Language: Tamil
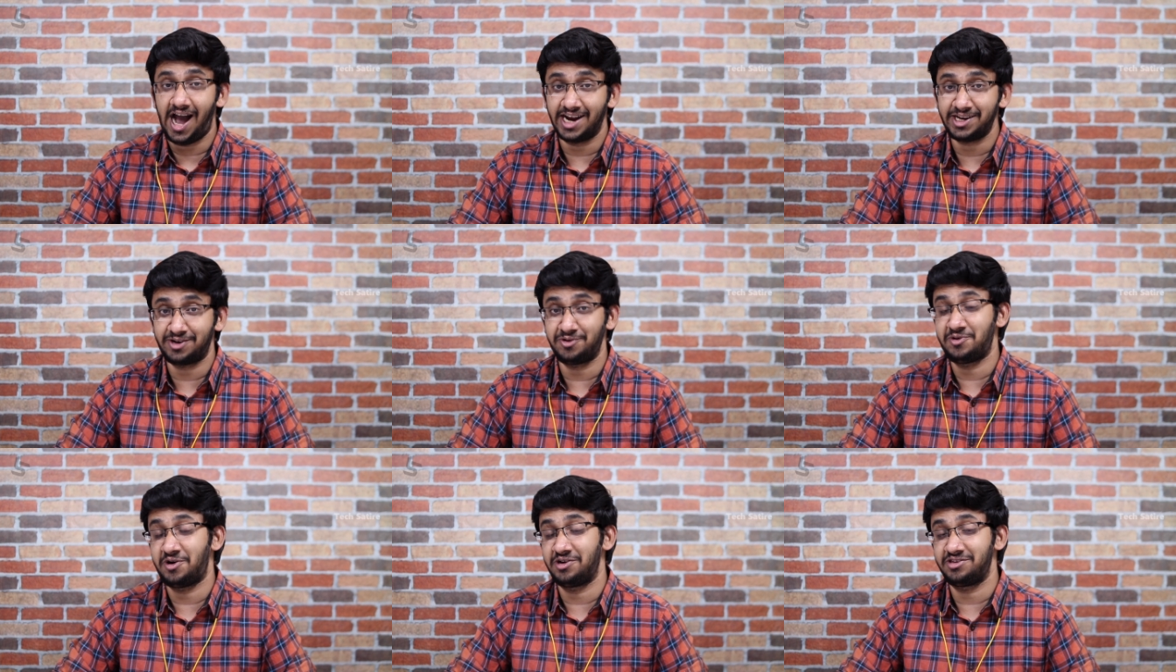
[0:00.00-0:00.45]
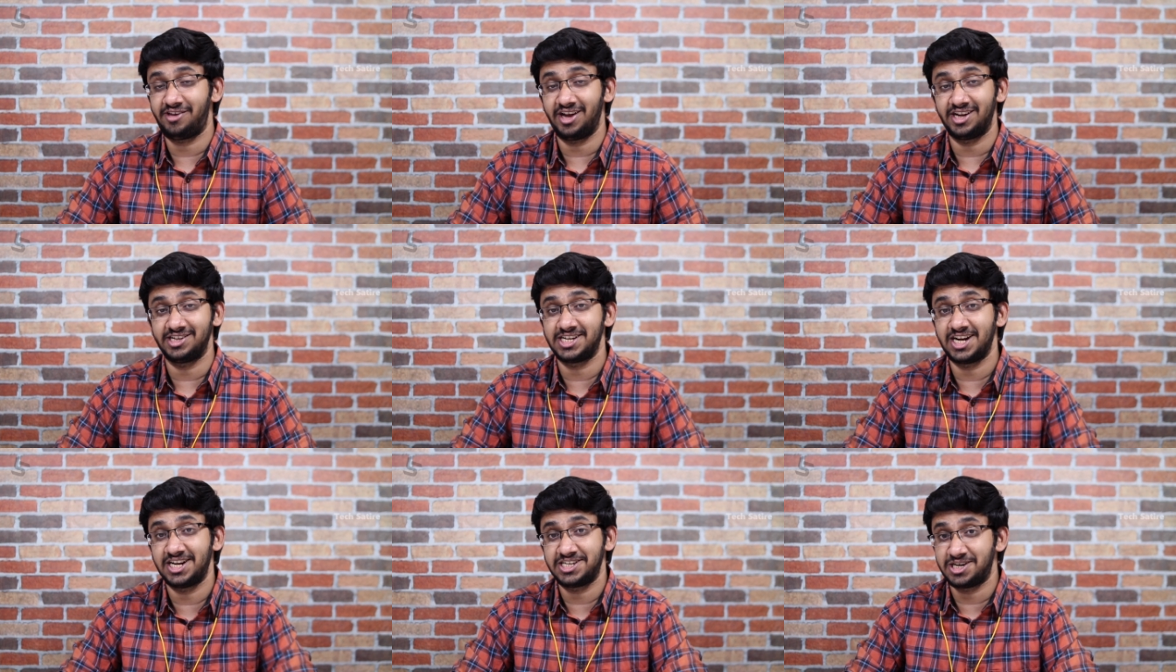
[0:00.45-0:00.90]
ஆக்டிவ் நாய்ஸ்
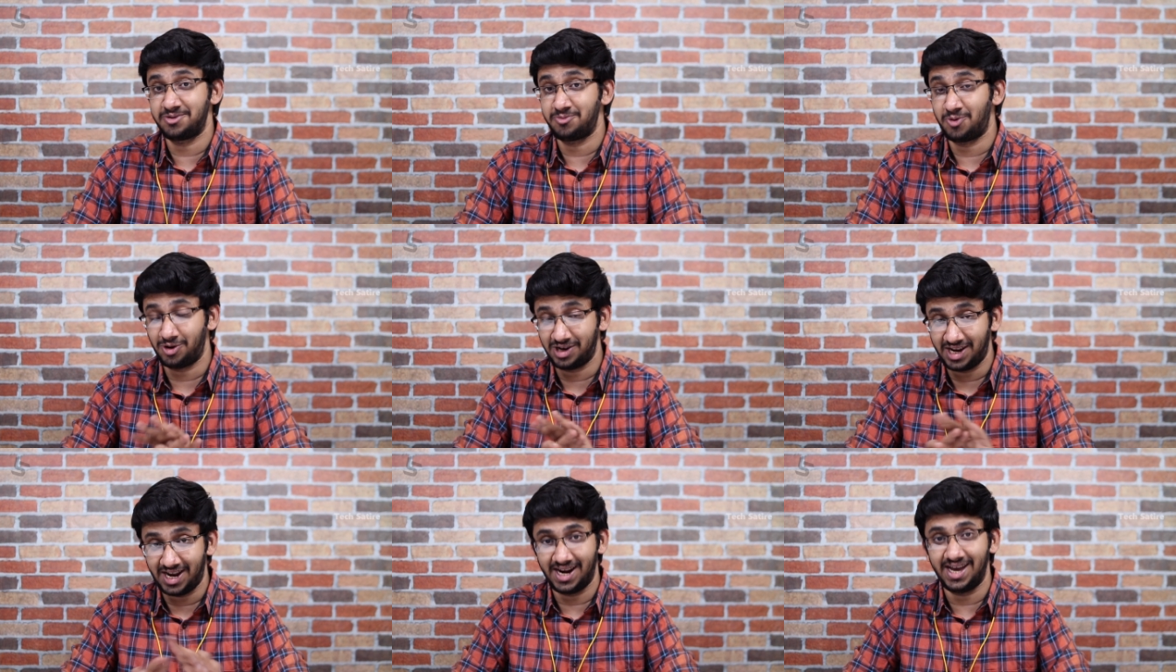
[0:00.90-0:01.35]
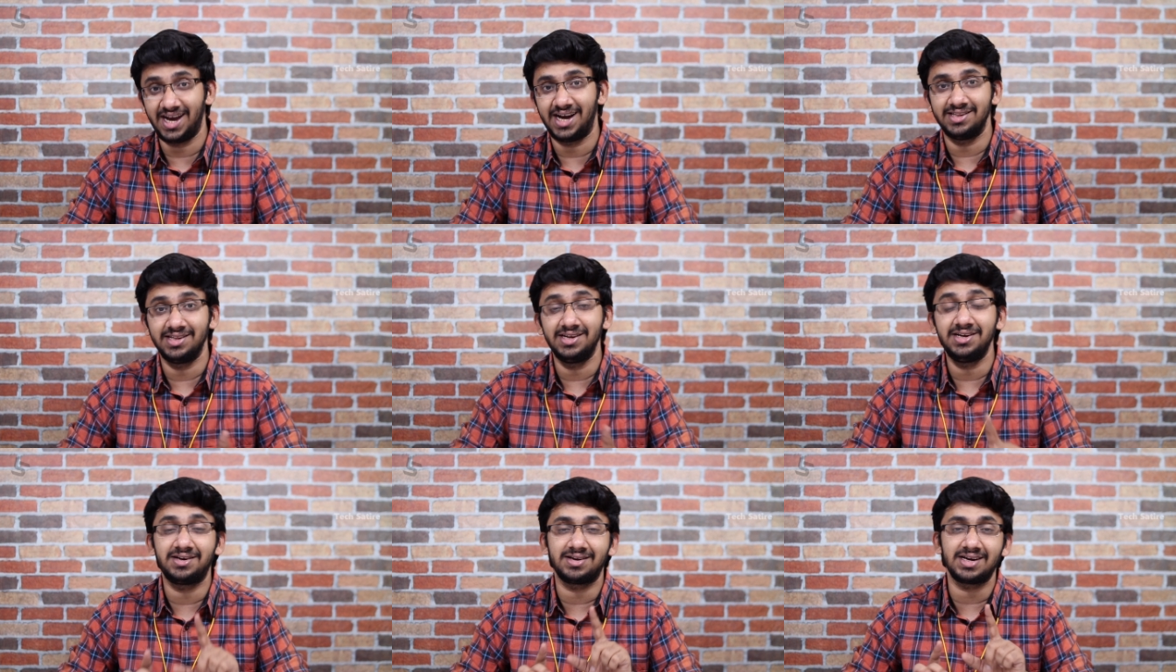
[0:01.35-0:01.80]
கேன்சலேஷன் மோட்
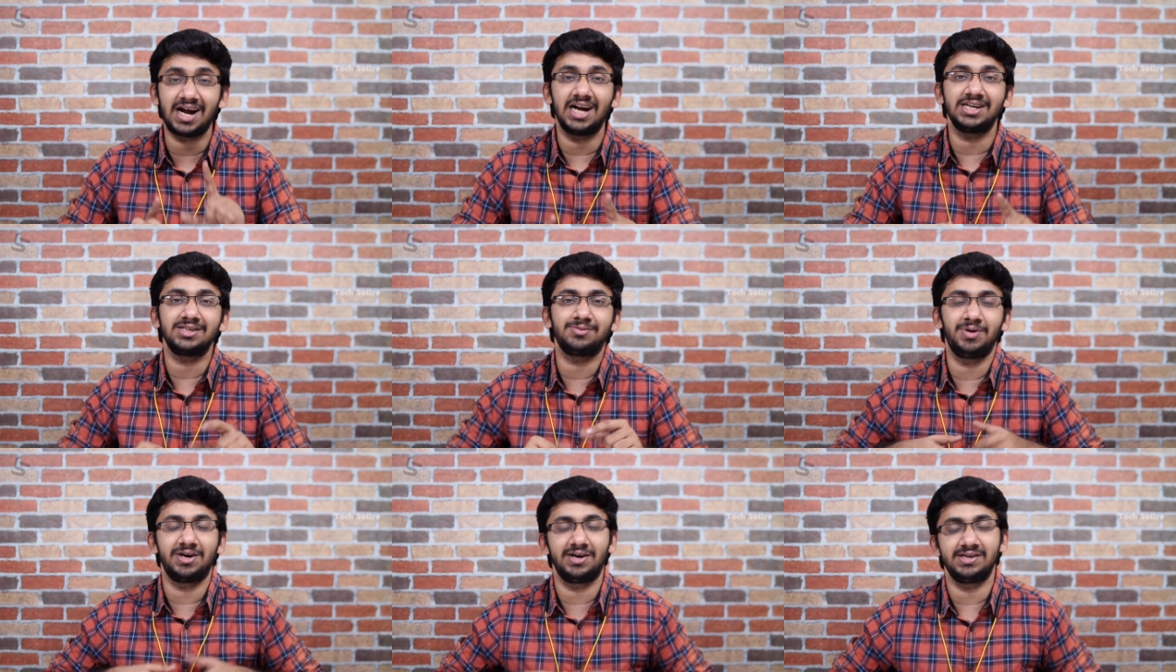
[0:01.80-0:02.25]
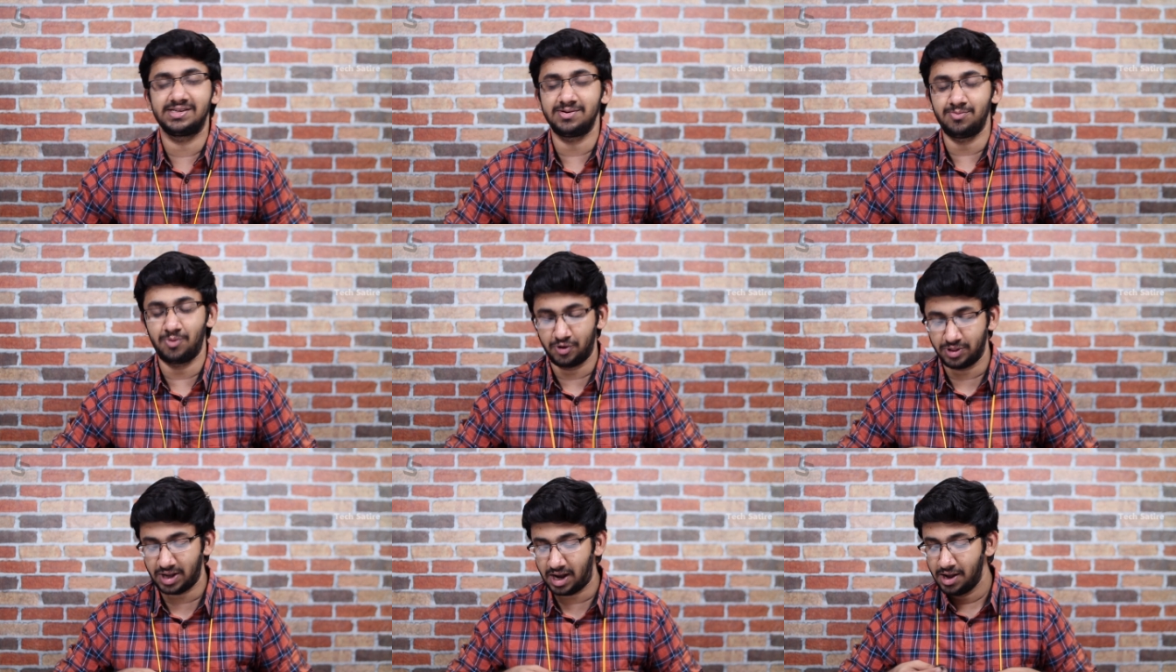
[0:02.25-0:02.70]
கிடையாது டிரான்ஸ்பரன்சி
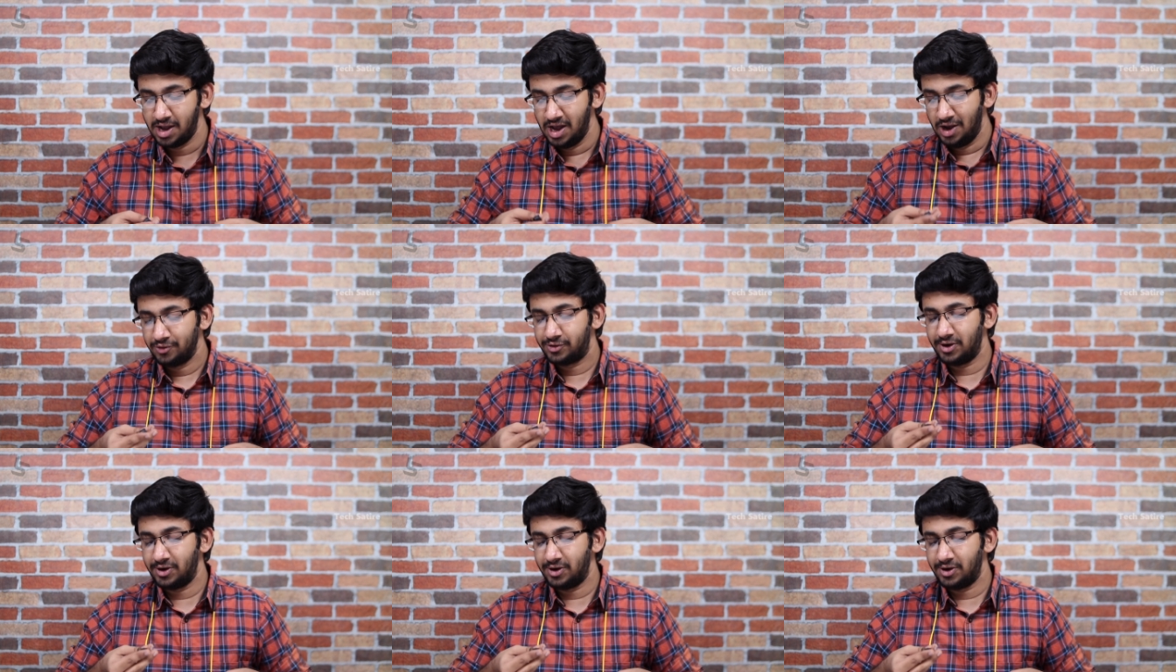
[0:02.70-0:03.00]
மோட் தான்